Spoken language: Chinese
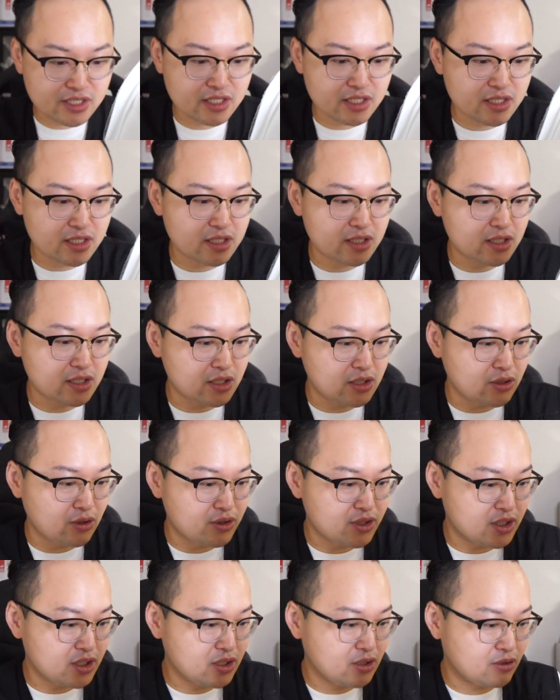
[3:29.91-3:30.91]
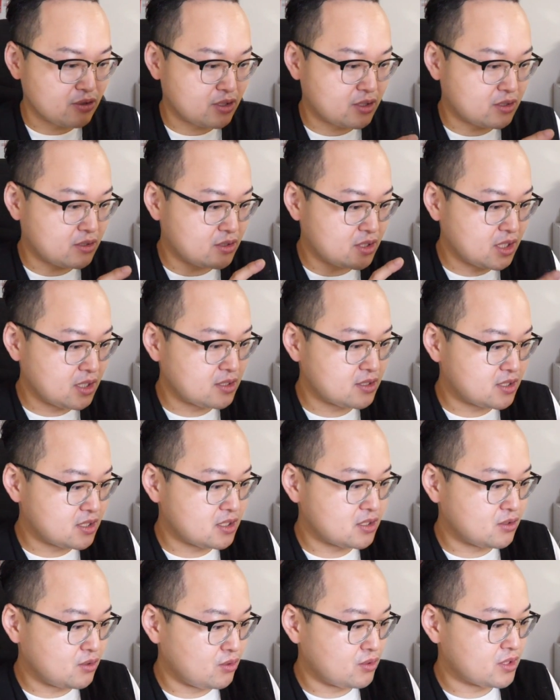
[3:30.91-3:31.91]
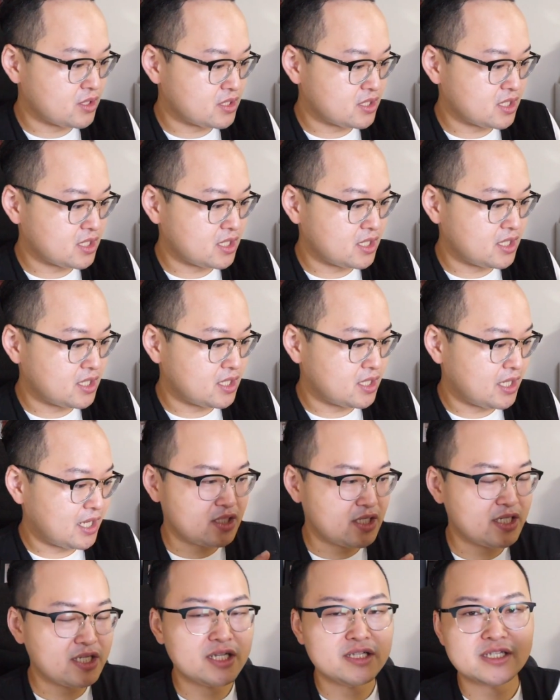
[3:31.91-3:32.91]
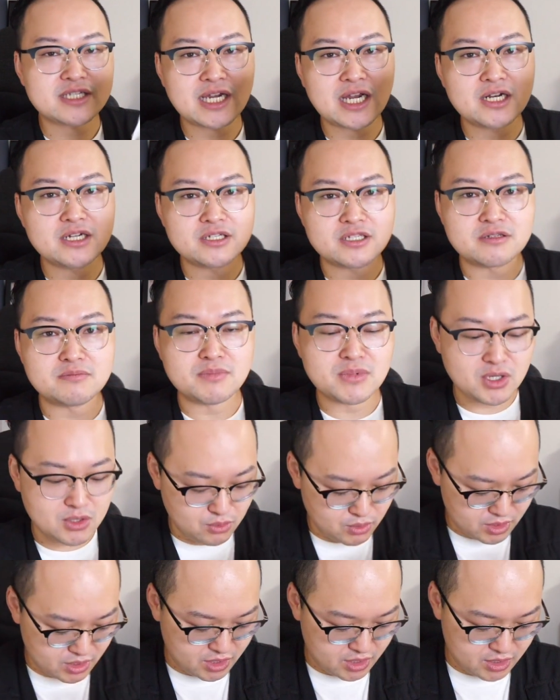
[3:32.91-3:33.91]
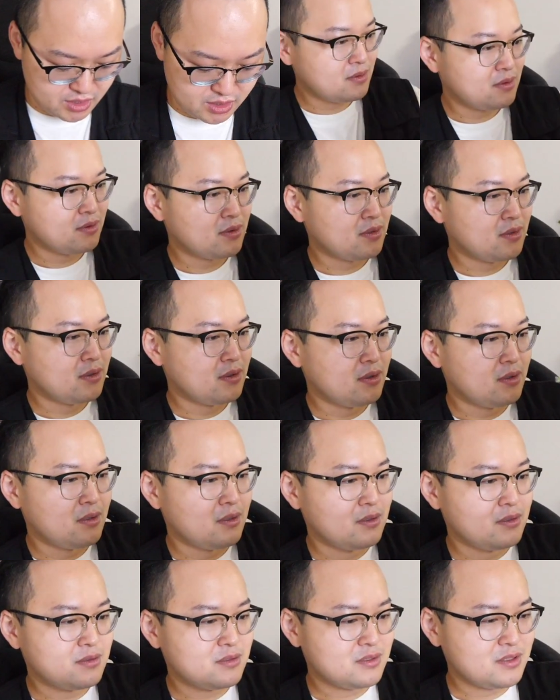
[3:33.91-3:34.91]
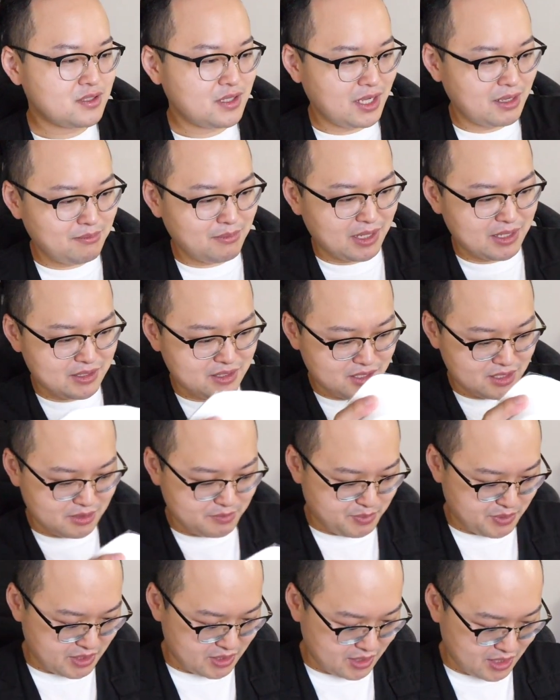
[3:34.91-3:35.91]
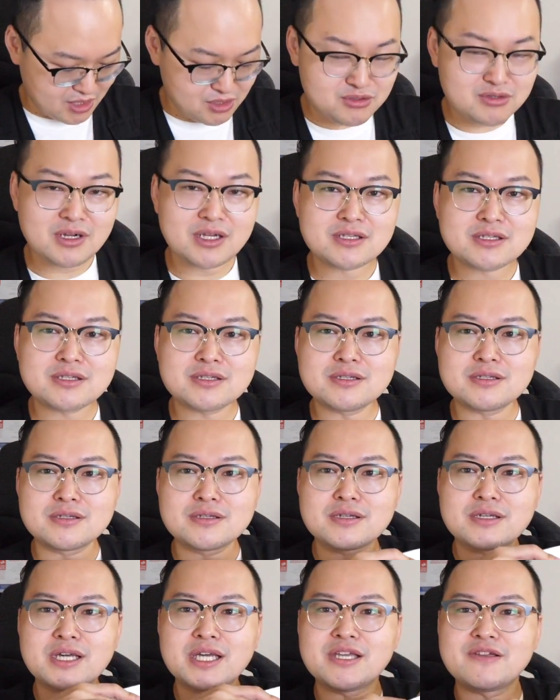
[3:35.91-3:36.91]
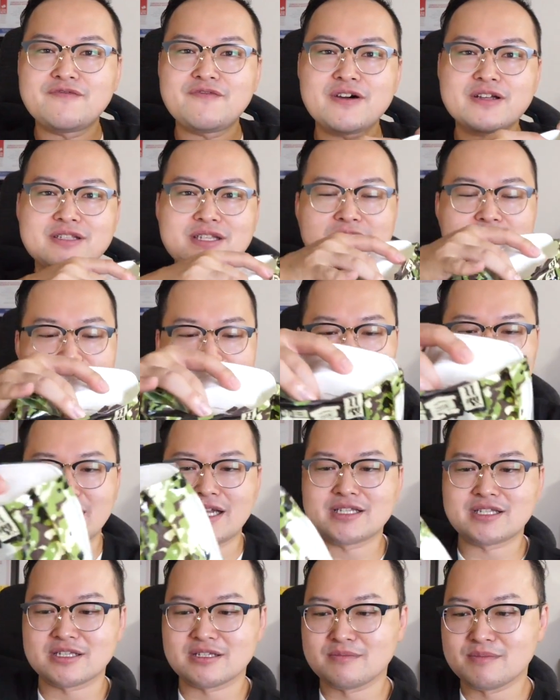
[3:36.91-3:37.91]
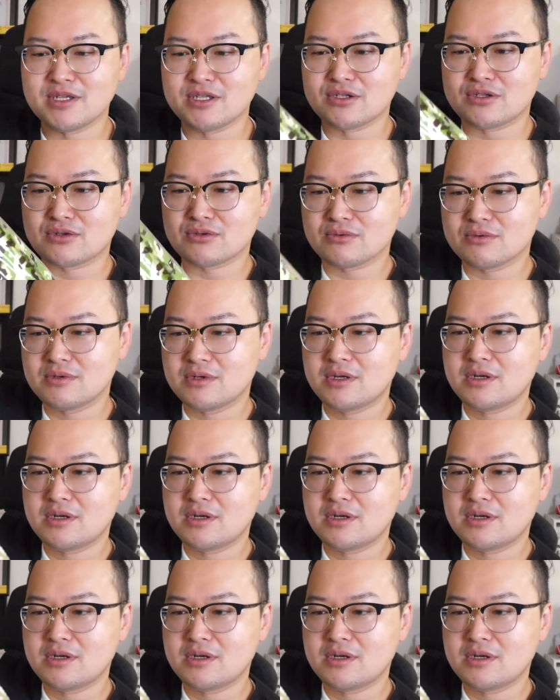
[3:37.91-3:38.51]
是有已经有测试过的，这个直接这样加热是没有问题的。这个还蛮特别的，它居然是可以放在这个袋子里面煮。